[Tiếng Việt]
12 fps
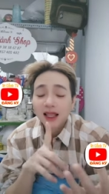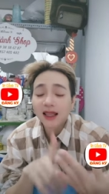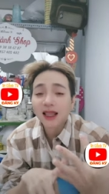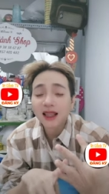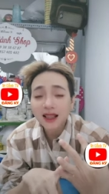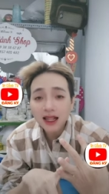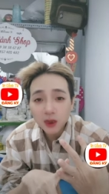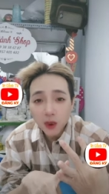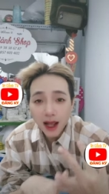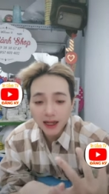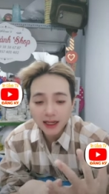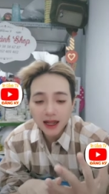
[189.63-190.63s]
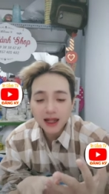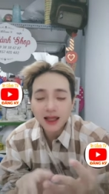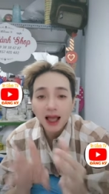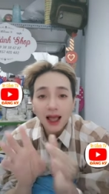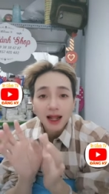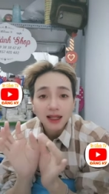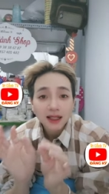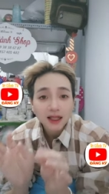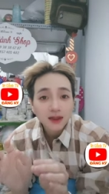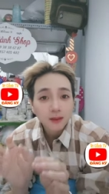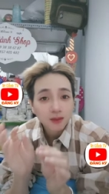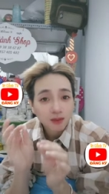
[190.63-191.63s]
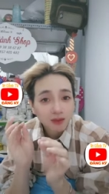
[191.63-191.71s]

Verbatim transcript: thì cái cách của ảnh là ảnh